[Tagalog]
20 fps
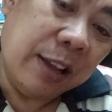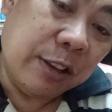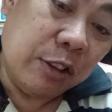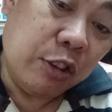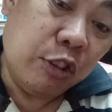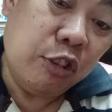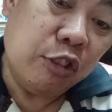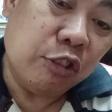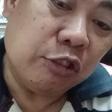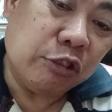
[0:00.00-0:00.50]

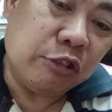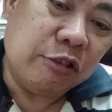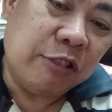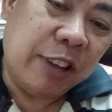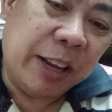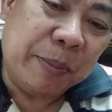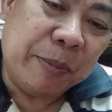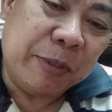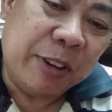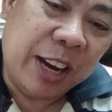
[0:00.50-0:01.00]

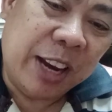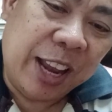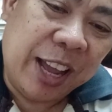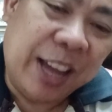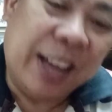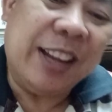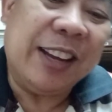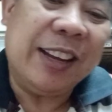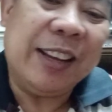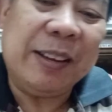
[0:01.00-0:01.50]
duduktungan mo na
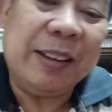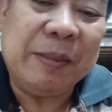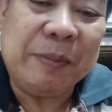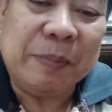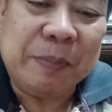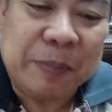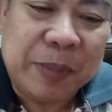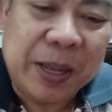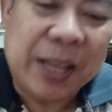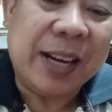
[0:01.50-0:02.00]
lang
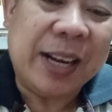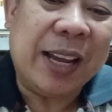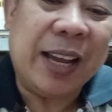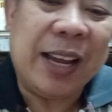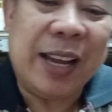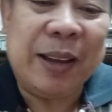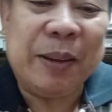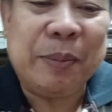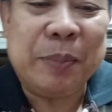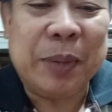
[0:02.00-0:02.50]

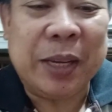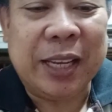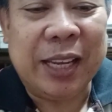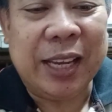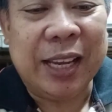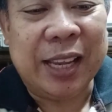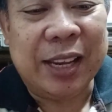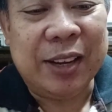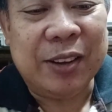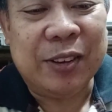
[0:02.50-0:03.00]
para
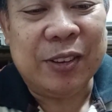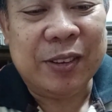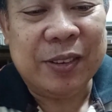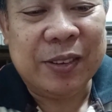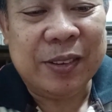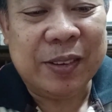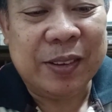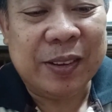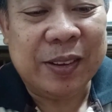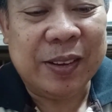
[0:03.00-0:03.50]
maging ano
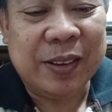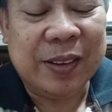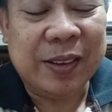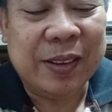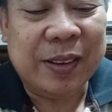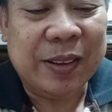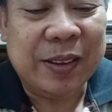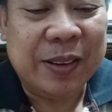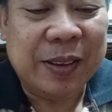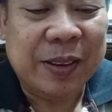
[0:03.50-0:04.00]

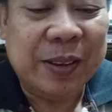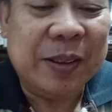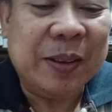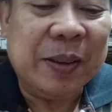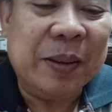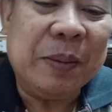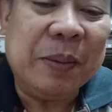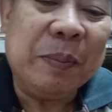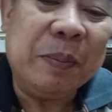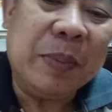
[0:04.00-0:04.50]

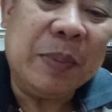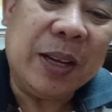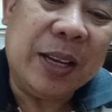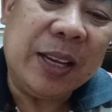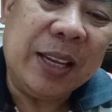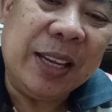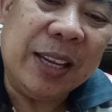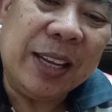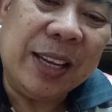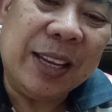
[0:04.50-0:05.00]

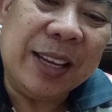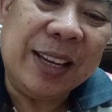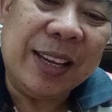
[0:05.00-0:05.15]
maging